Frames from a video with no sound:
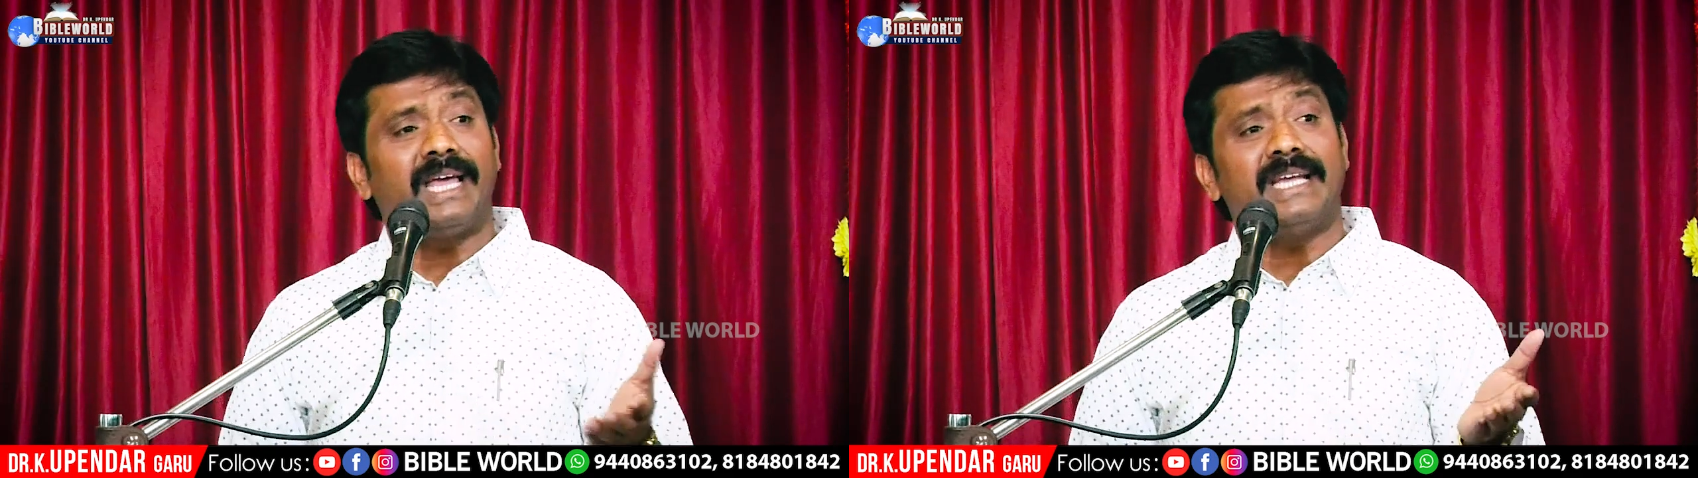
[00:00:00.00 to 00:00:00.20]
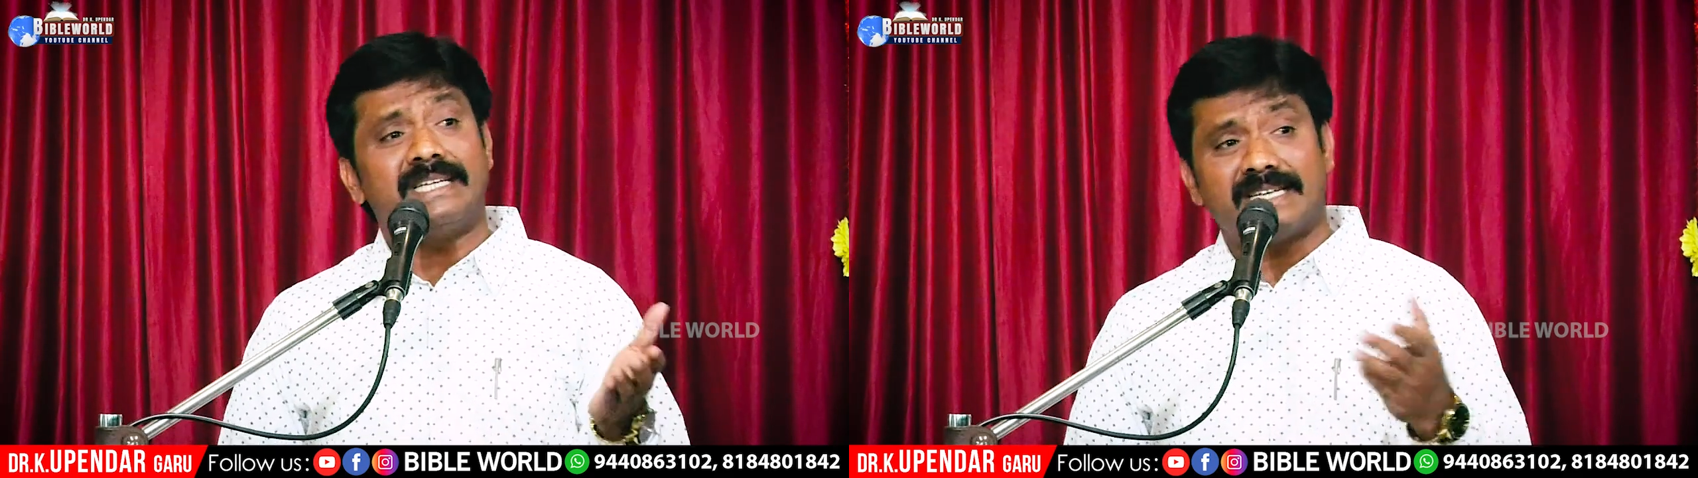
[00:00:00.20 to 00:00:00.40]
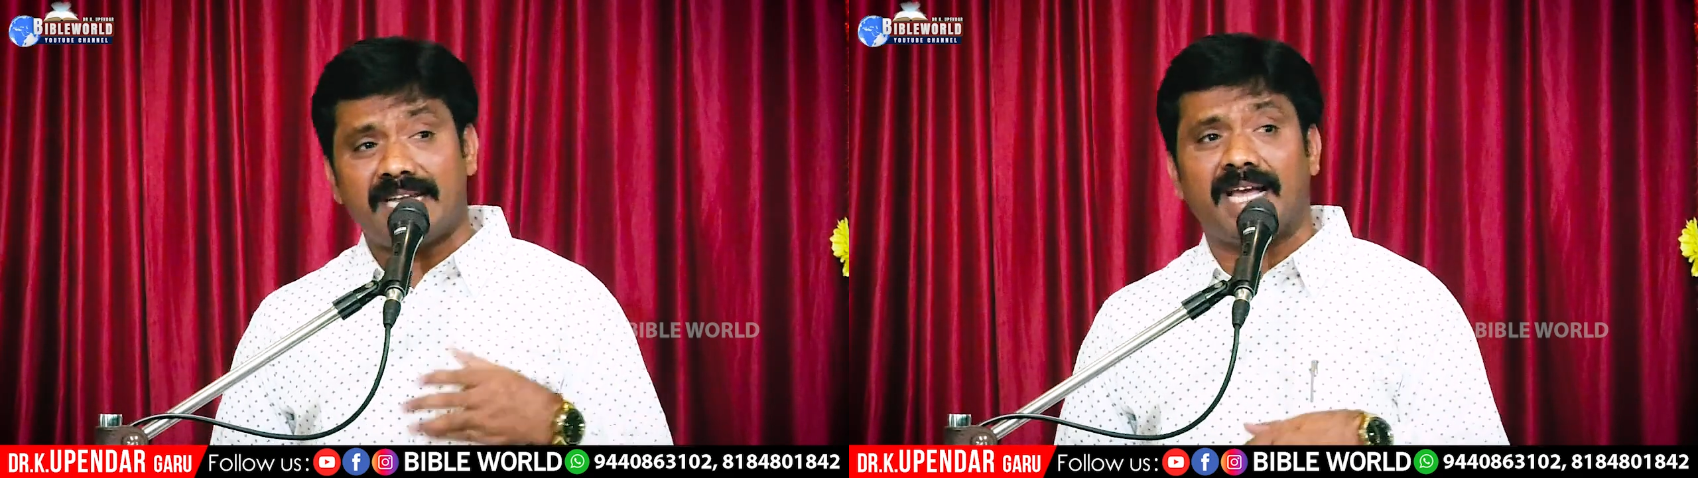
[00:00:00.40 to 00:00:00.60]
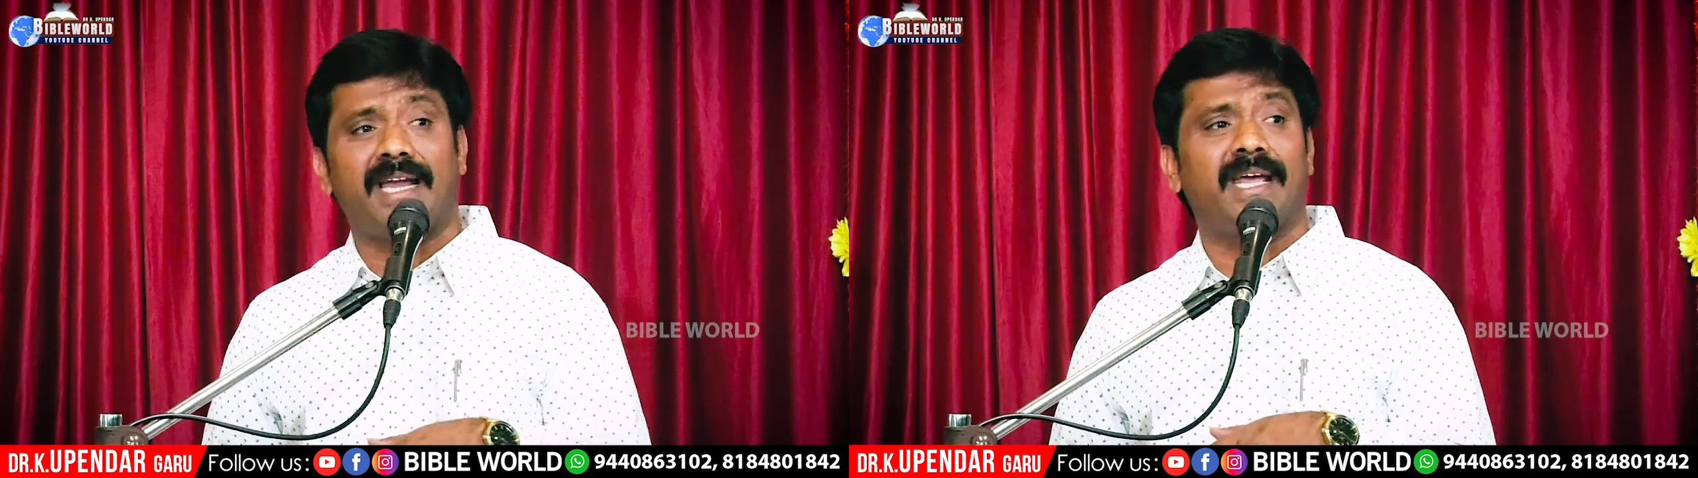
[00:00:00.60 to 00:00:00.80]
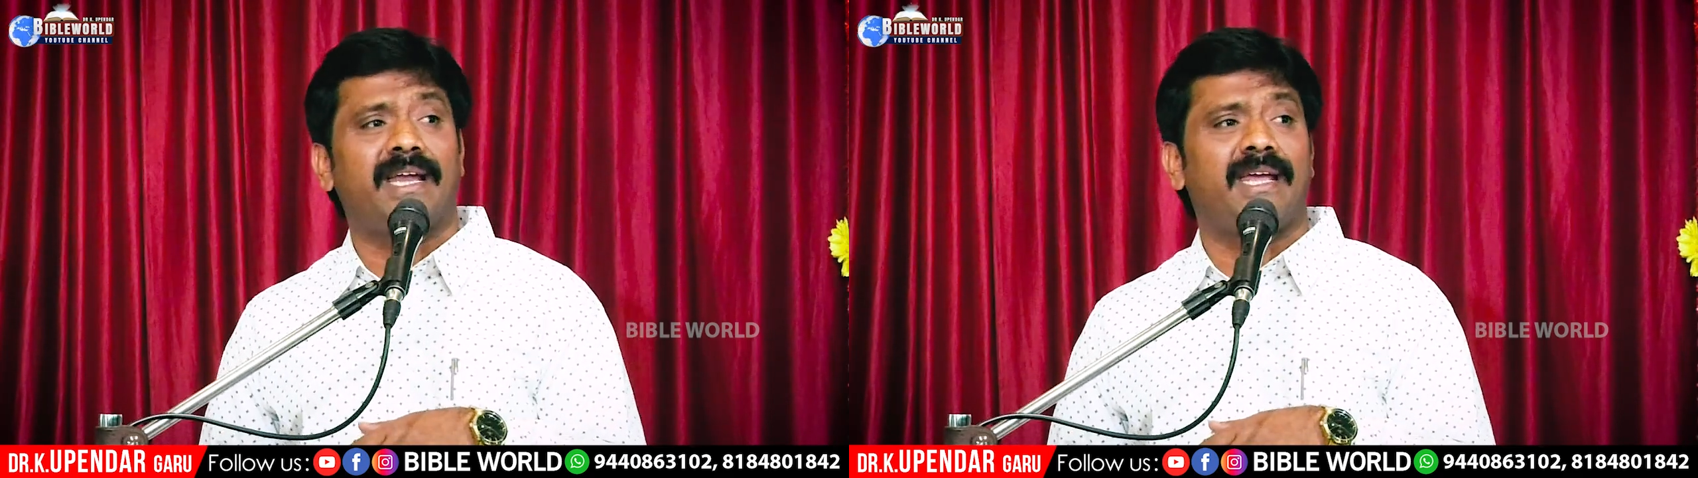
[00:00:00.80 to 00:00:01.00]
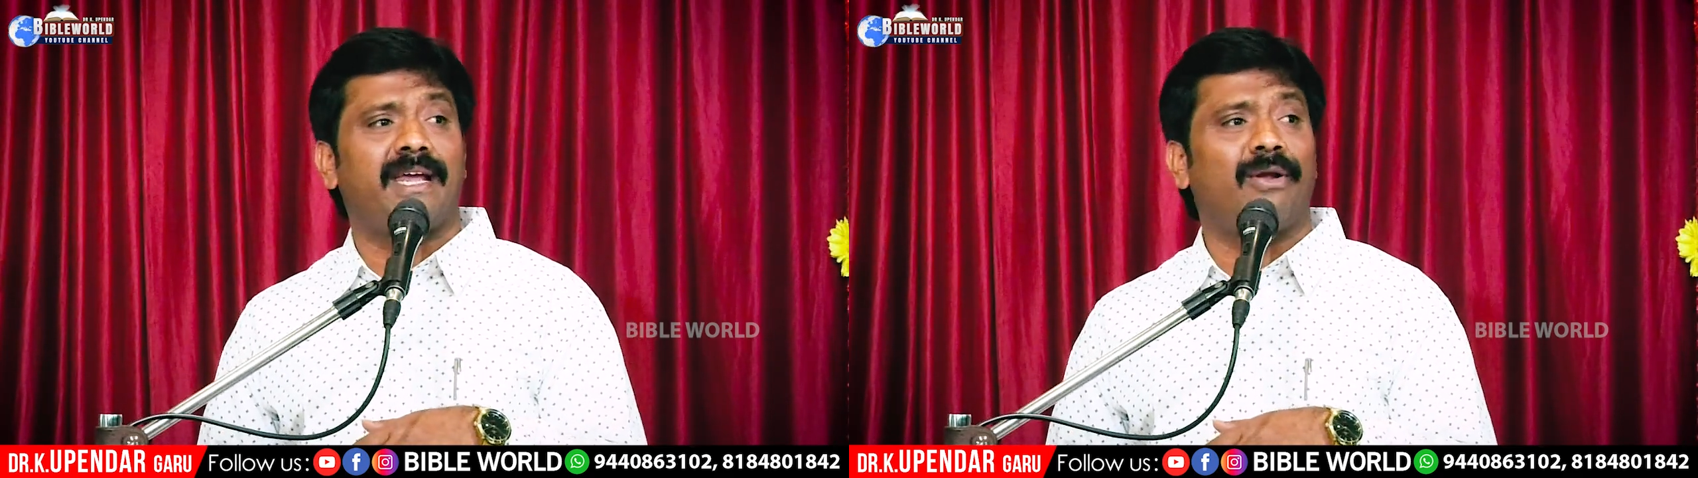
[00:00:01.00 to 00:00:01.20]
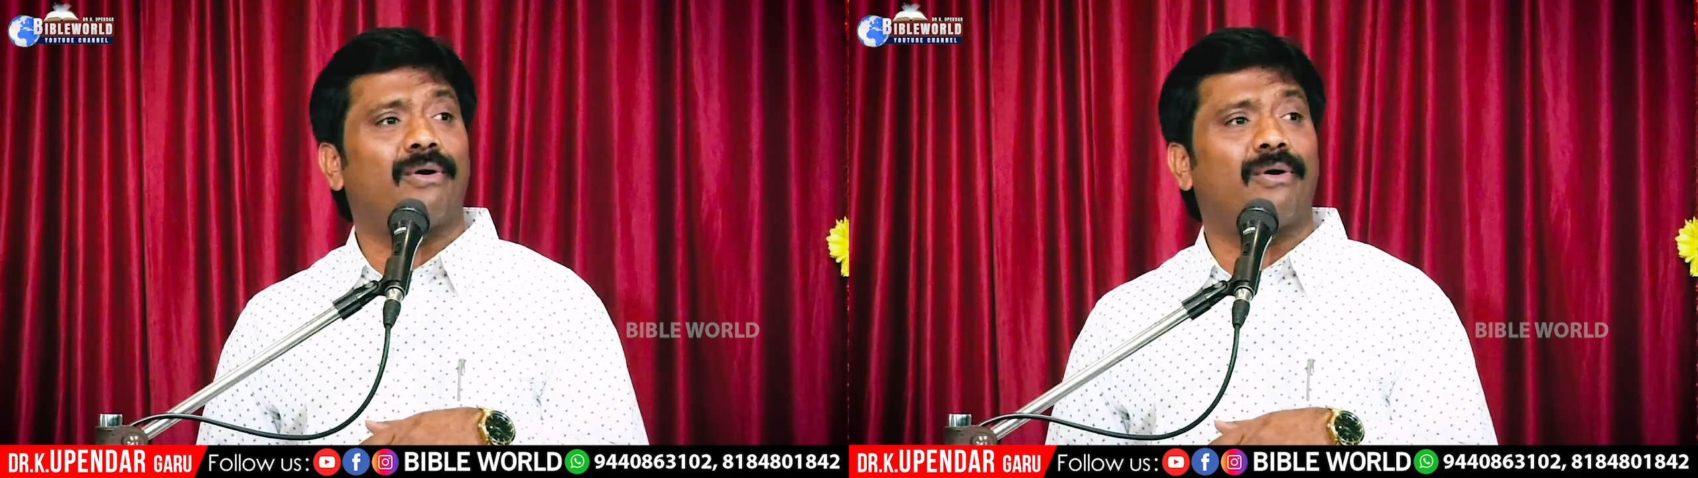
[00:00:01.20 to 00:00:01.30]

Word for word: ఏం చేయాలి అని